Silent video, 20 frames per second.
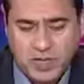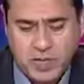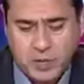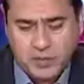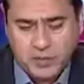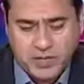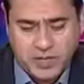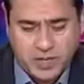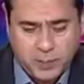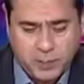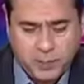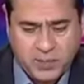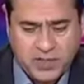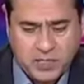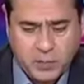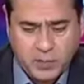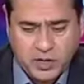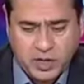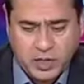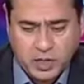अब ये
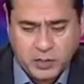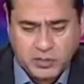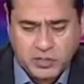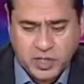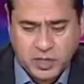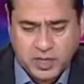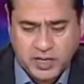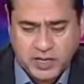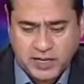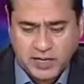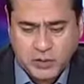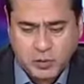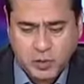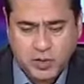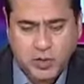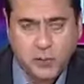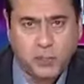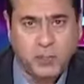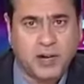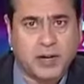पीजे मीर साहब जिस तरह की
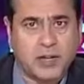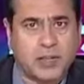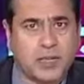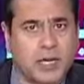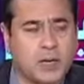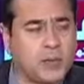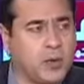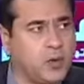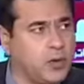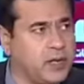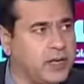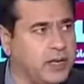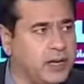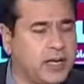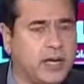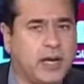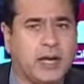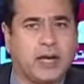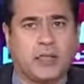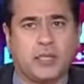टूर्नामेंट पाकिस्तान में हो रही है
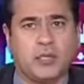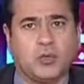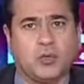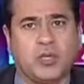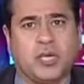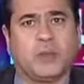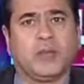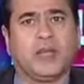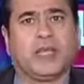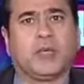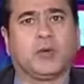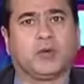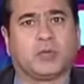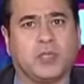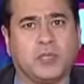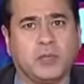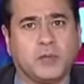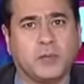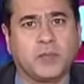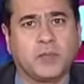ना ऐसी दुनिया में नहीं
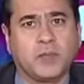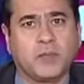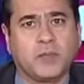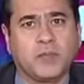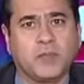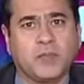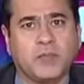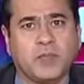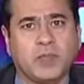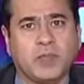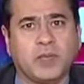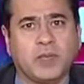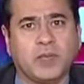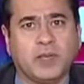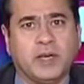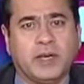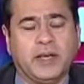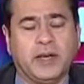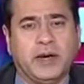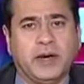होती
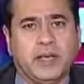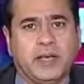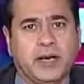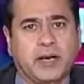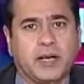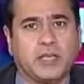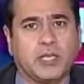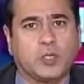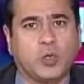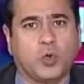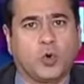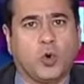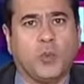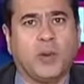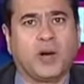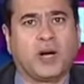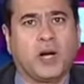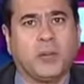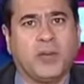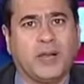यानी इंडिया के अंदर जो
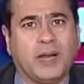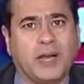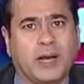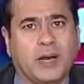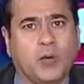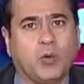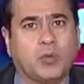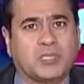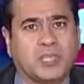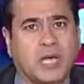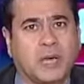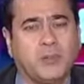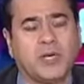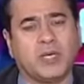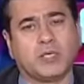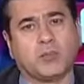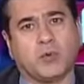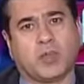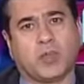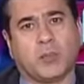कुंभ का मेला है ना उस टाइम
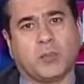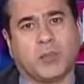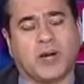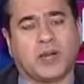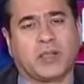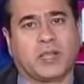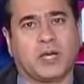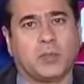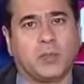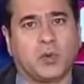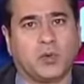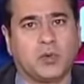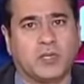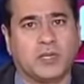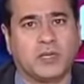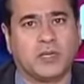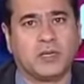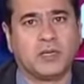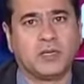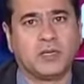की टूरिज्म पाकिस्तान में होती है